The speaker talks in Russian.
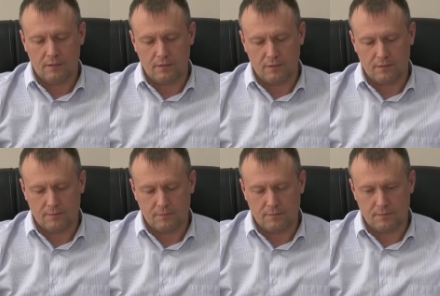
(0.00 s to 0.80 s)
Э,
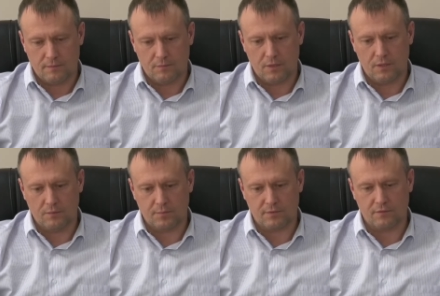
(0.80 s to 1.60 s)

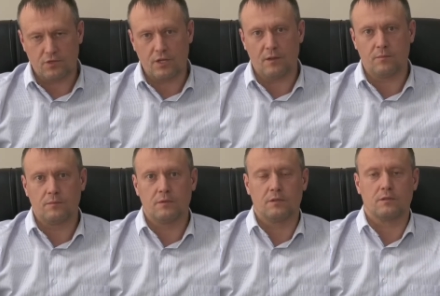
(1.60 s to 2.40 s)
мы посвящаем
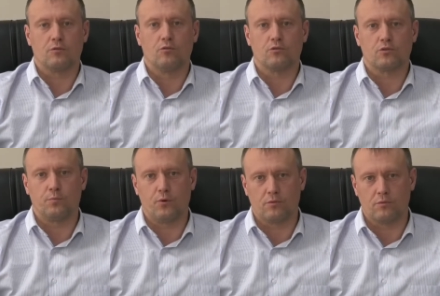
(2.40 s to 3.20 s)
этот год
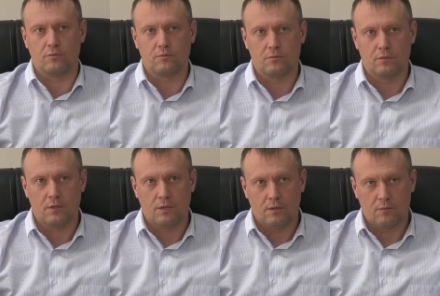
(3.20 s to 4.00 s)
спорту.
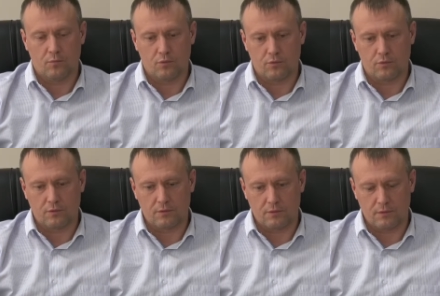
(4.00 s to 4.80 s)
Будут
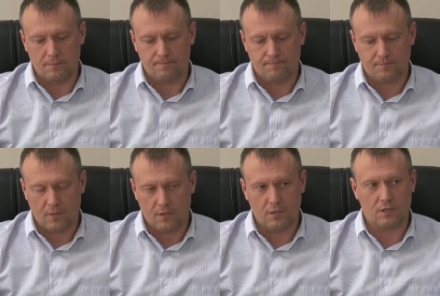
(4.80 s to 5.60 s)
э,
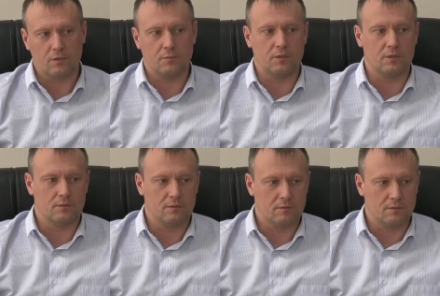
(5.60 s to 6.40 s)
нашими
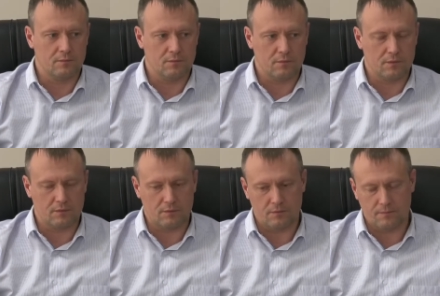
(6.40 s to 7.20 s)

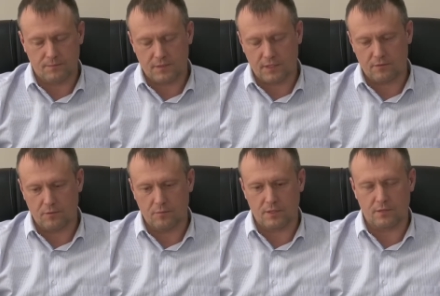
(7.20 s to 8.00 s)

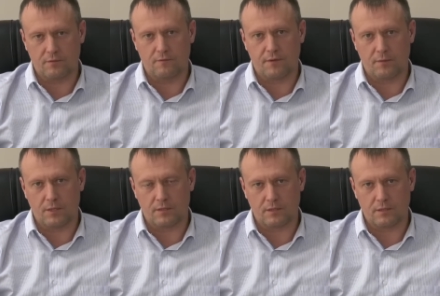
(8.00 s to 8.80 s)
средствами массовой
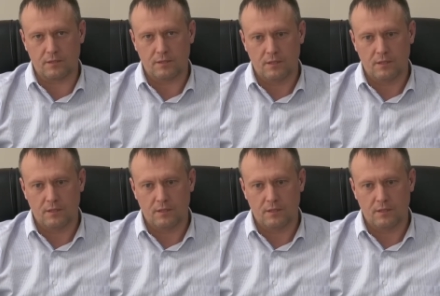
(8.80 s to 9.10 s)
информации